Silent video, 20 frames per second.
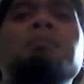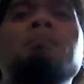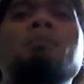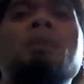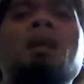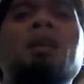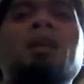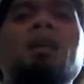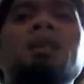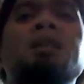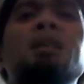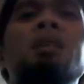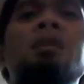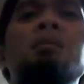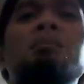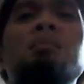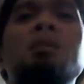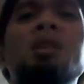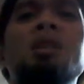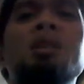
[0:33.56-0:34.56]
maka
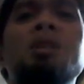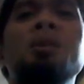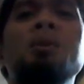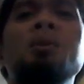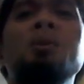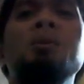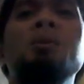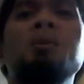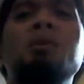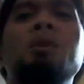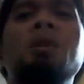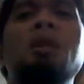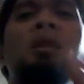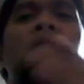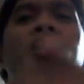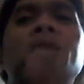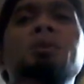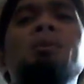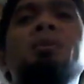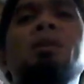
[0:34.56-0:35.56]
serbisyo kang
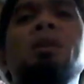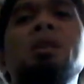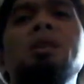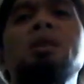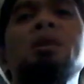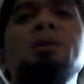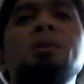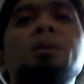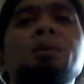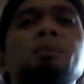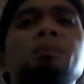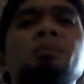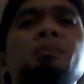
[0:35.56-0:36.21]
Iso Kristo.